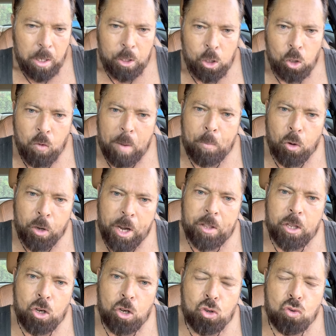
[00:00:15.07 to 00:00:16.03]
Dovrebbero
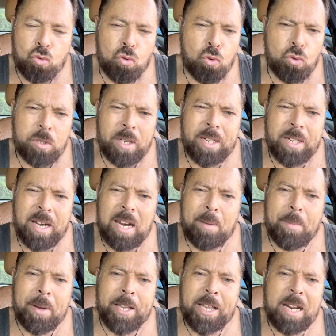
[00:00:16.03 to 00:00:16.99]
chiedere scusa nella
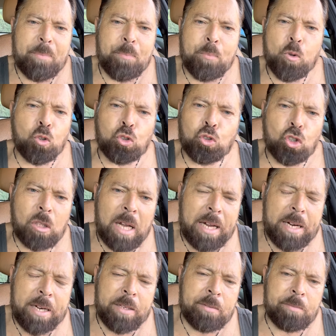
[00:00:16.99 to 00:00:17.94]
maniera più
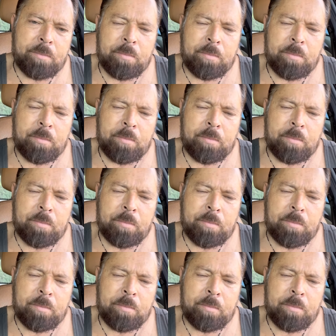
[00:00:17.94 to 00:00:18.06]
totale.